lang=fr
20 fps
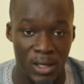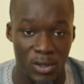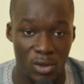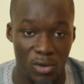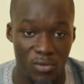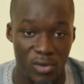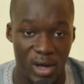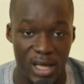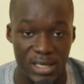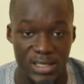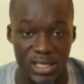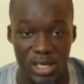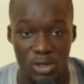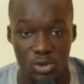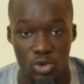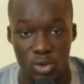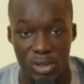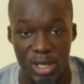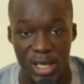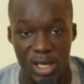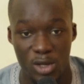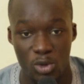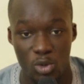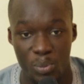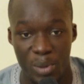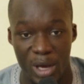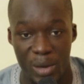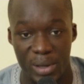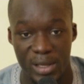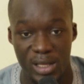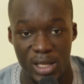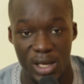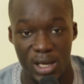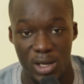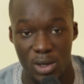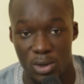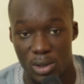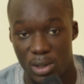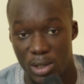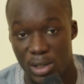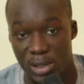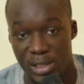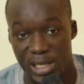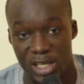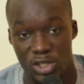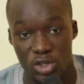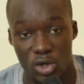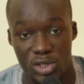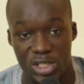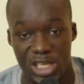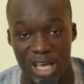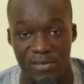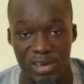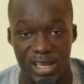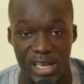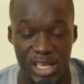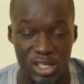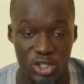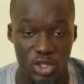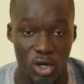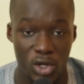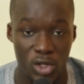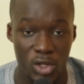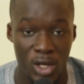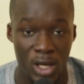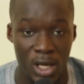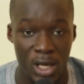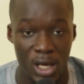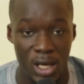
Donc voilà, c'est une journée qui nous permettait d'échanger avec les jeunes,